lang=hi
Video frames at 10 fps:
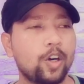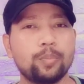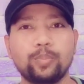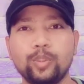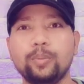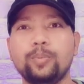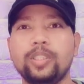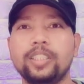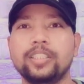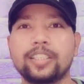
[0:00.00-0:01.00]
और पूरे
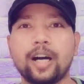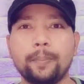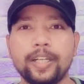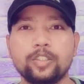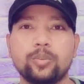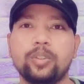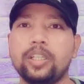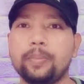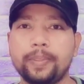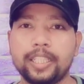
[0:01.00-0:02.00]
पूरे कमेंट्स
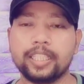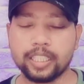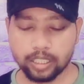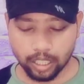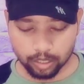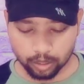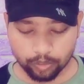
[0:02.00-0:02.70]
उन्होंने अपने लिखे हैं